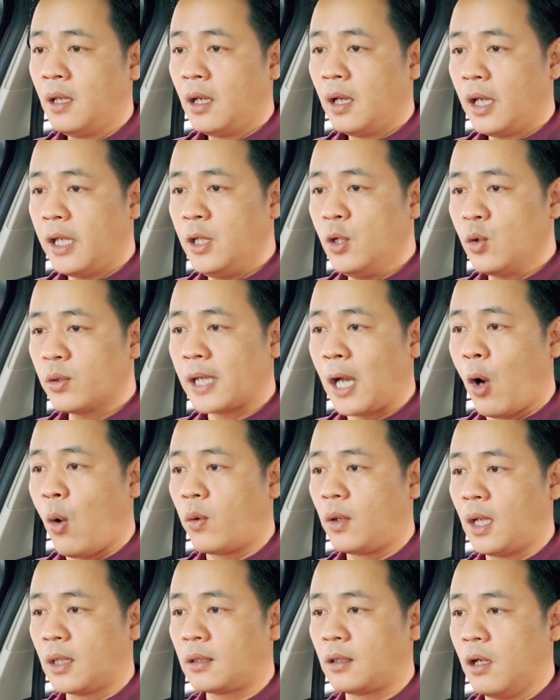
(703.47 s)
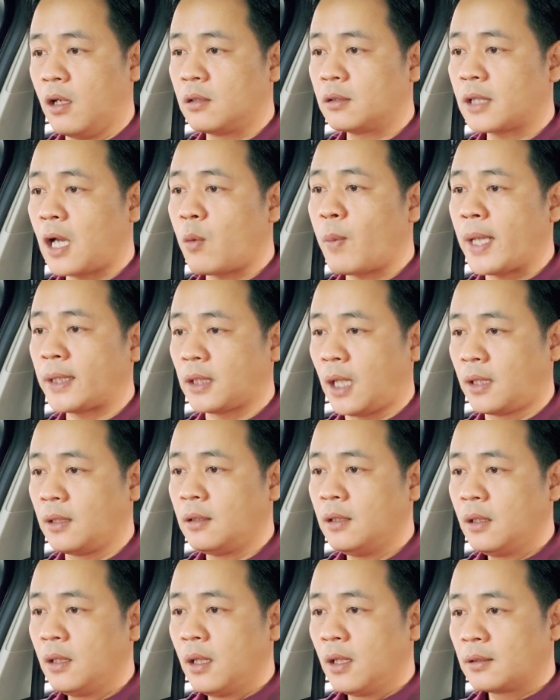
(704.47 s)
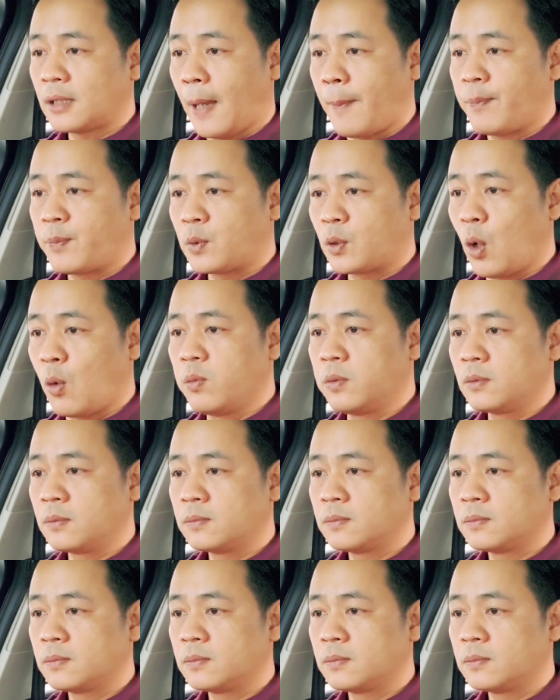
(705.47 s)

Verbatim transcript: yêu cầu lực lượng công an tỉnh tập trung